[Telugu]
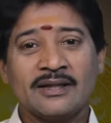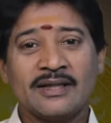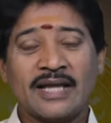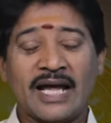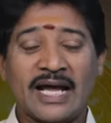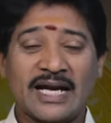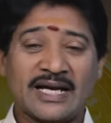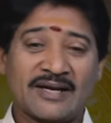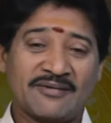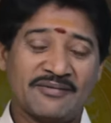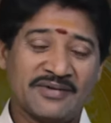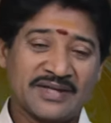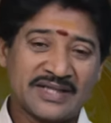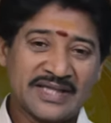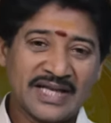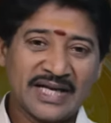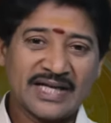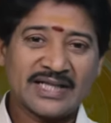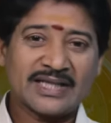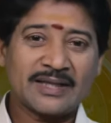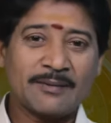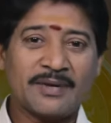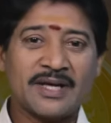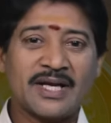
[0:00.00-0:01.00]
దానికి
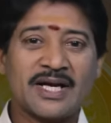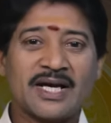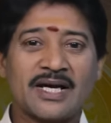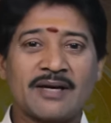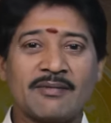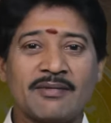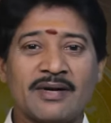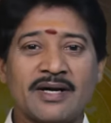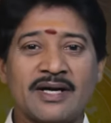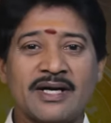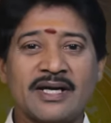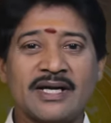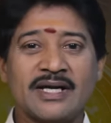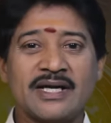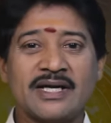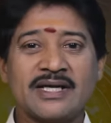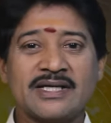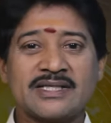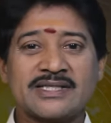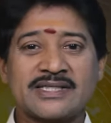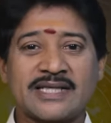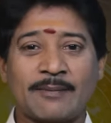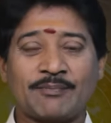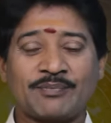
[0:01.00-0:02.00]
వ్యతిరిక్తమైనటువంటి
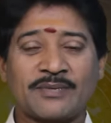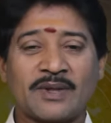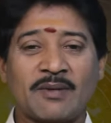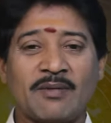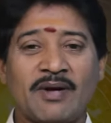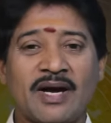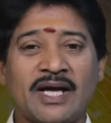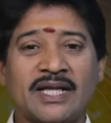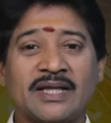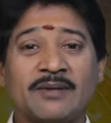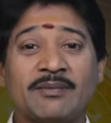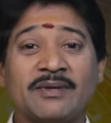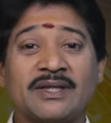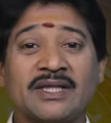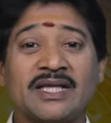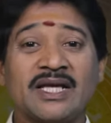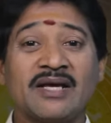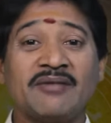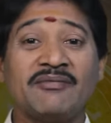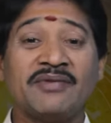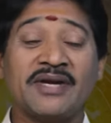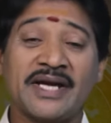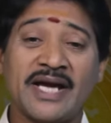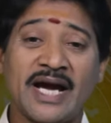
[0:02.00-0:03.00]

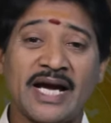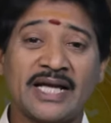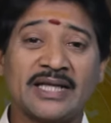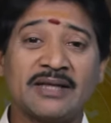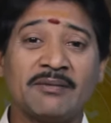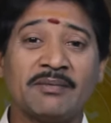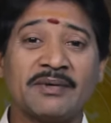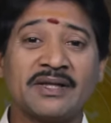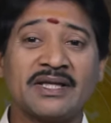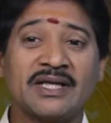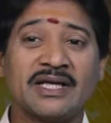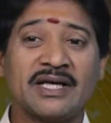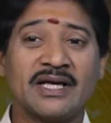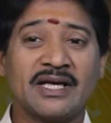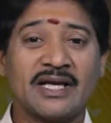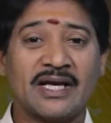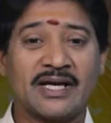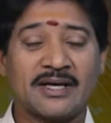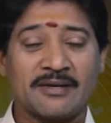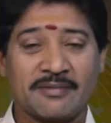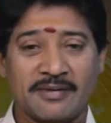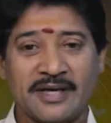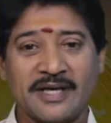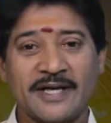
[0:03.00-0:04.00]
సప్తమాధిపతి వ్యయాధిపతి
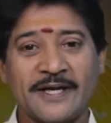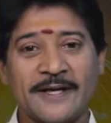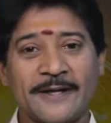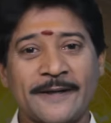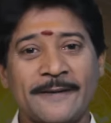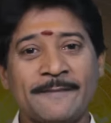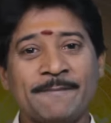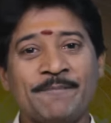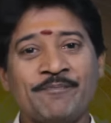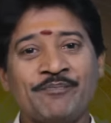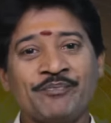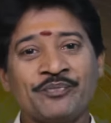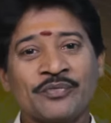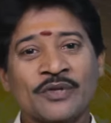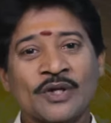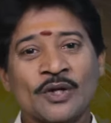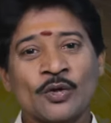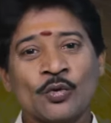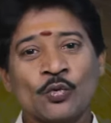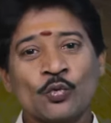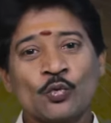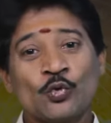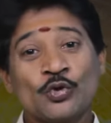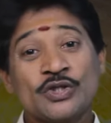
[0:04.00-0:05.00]
అయినటువంటి
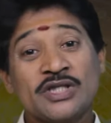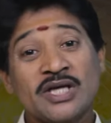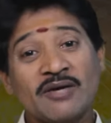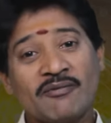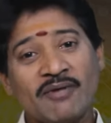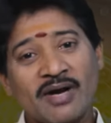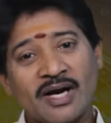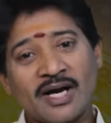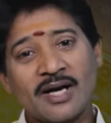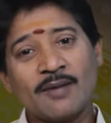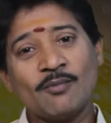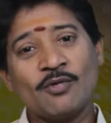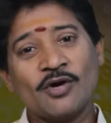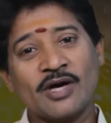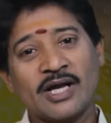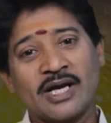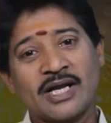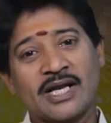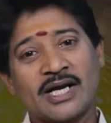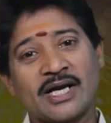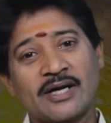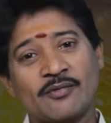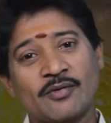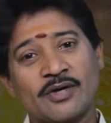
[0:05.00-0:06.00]
కుజవర్ణము
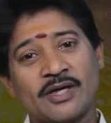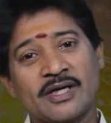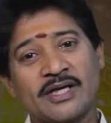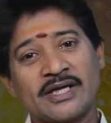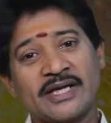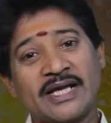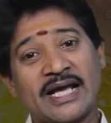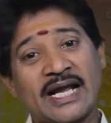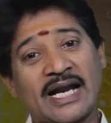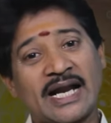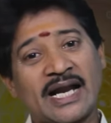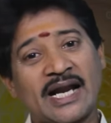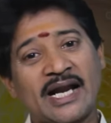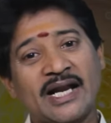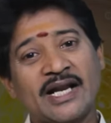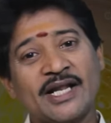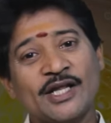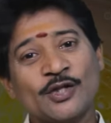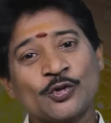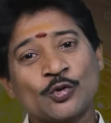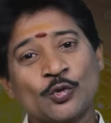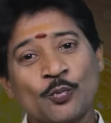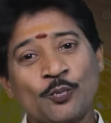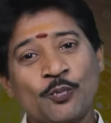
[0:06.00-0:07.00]
కలిగినటువంటి
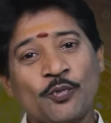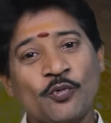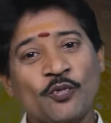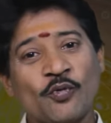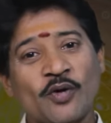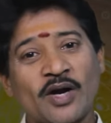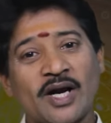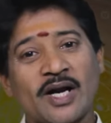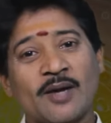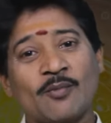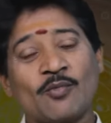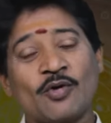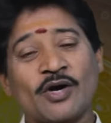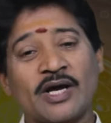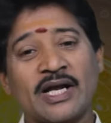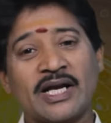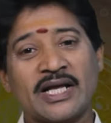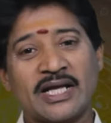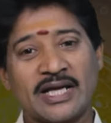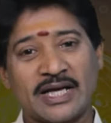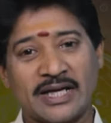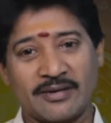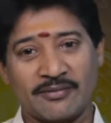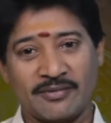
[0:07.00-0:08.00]
ఎర్రని తుప్పు వర్ణము
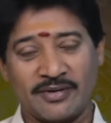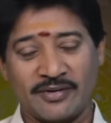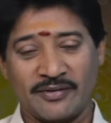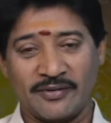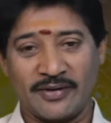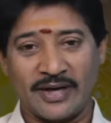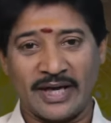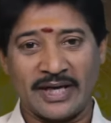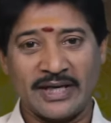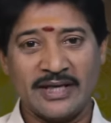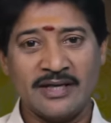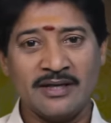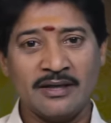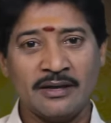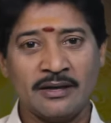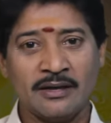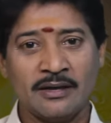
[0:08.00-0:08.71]
కలిగినటువంటి కానీ